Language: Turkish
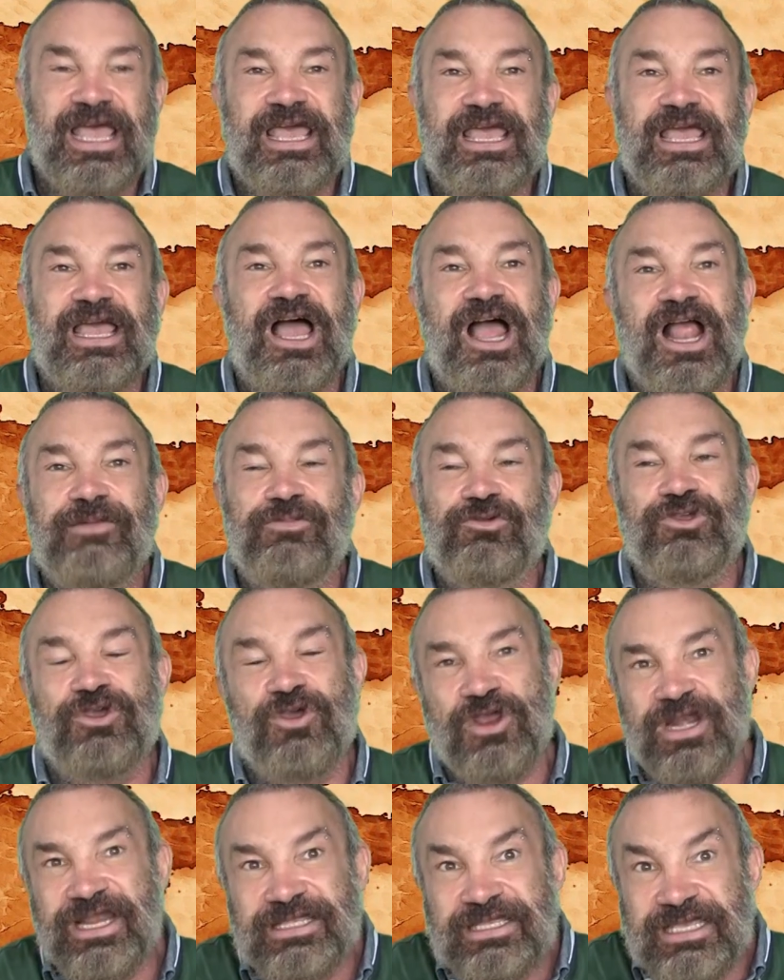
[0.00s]
E, halbuki
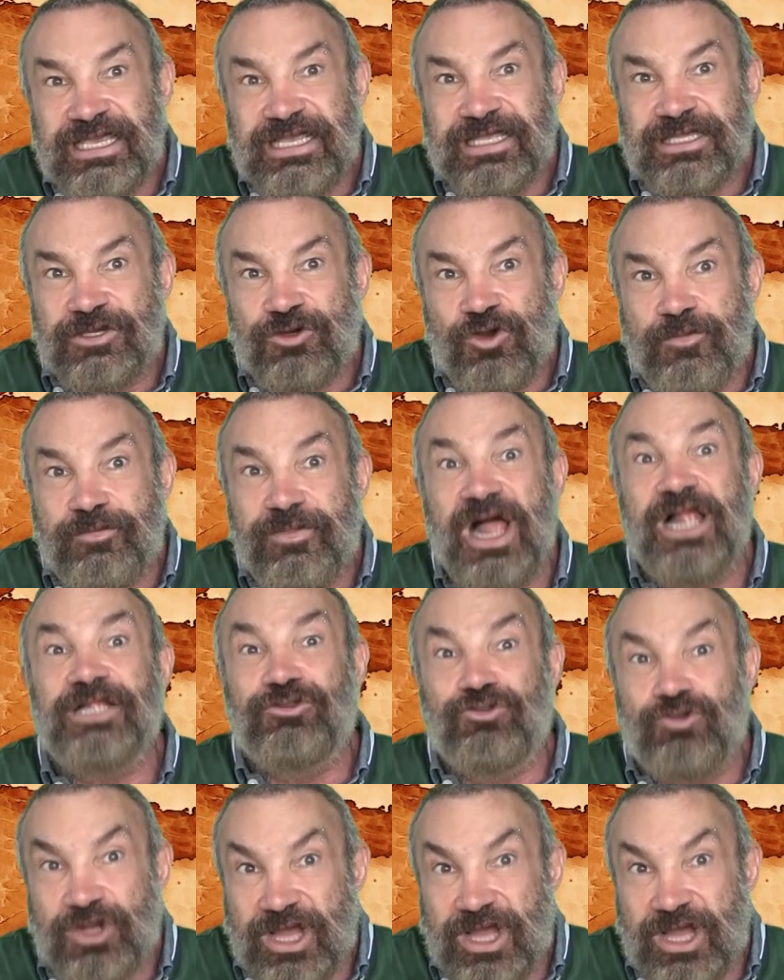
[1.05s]
öyle değildir. O malt